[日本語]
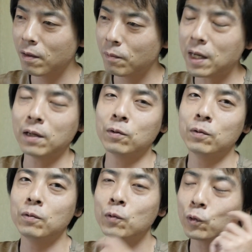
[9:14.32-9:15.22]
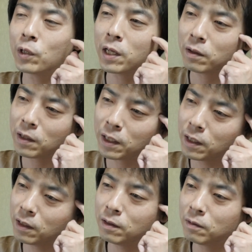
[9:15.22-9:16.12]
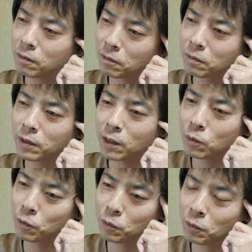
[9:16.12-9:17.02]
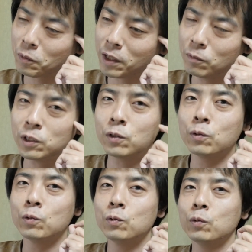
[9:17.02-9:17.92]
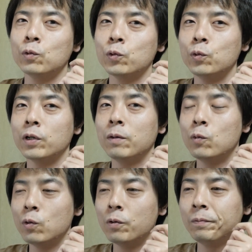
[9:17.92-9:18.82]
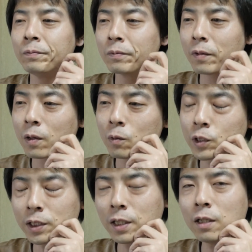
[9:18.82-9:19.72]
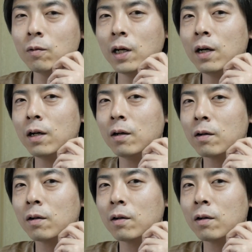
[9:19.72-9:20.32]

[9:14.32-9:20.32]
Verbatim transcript: まああのほんとね最近結構ゲーム実況の方の動画も個人的には